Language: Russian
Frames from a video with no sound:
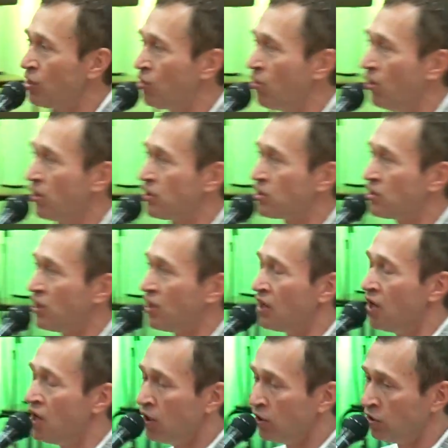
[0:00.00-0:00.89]

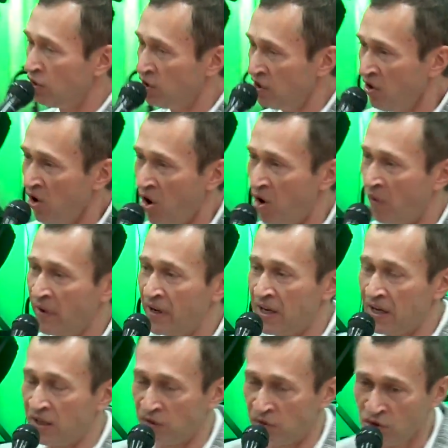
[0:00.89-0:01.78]
кости,
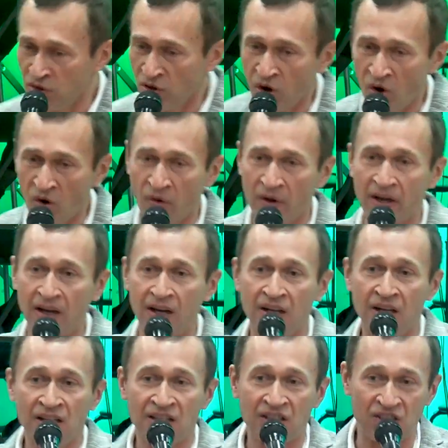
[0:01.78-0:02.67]
новые, новые,
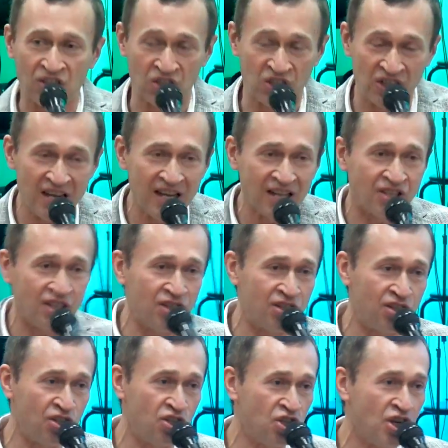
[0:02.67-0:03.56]
здесь и
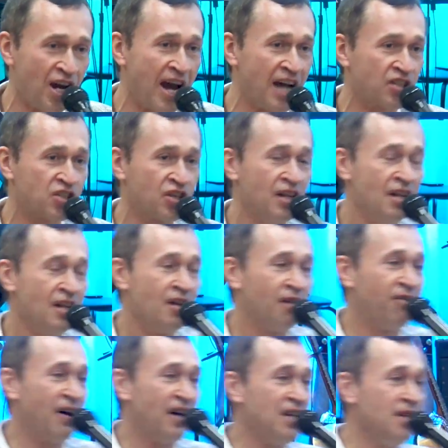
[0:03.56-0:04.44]
сейчас, во